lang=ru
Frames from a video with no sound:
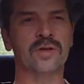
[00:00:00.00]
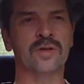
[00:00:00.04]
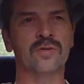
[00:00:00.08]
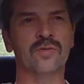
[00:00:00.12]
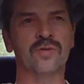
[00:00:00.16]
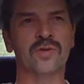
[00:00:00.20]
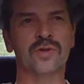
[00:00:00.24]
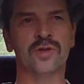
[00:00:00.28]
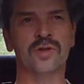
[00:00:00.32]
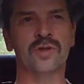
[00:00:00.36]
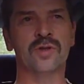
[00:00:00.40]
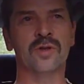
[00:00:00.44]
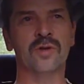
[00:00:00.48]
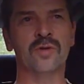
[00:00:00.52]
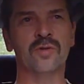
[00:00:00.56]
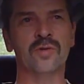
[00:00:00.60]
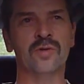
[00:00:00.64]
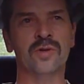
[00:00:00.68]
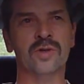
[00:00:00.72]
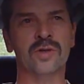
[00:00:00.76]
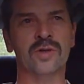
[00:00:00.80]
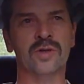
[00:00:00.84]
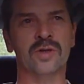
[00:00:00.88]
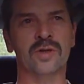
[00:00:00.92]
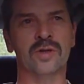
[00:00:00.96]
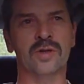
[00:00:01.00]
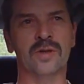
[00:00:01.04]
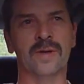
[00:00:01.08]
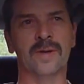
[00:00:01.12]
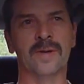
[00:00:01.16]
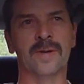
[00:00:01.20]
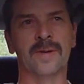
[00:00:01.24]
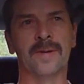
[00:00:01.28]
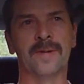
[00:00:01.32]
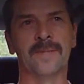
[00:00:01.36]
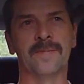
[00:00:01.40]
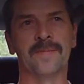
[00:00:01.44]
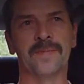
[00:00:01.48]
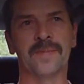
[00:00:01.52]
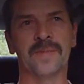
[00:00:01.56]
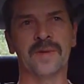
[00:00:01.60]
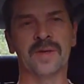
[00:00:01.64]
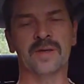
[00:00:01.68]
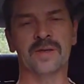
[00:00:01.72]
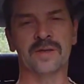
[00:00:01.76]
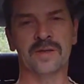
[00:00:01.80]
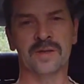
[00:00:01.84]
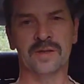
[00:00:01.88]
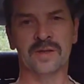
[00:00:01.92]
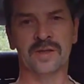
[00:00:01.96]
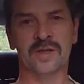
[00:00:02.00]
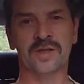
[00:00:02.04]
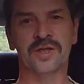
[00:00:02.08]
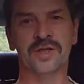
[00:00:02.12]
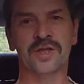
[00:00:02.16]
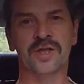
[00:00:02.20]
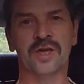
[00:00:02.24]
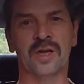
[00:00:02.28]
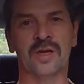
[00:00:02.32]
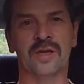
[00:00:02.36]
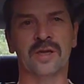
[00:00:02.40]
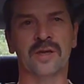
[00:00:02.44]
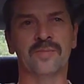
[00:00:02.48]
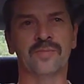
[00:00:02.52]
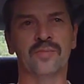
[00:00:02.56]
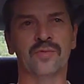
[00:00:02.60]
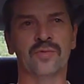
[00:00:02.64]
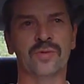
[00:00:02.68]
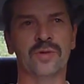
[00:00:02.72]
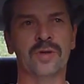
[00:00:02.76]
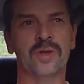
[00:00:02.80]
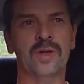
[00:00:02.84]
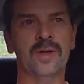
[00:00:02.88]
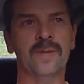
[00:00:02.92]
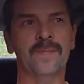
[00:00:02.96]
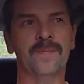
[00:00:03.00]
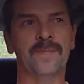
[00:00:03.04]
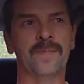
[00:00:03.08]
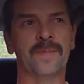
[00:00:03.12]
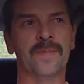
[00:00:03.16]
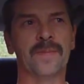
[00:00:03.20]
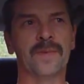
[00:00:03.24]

не очень легкий изначально путь, да,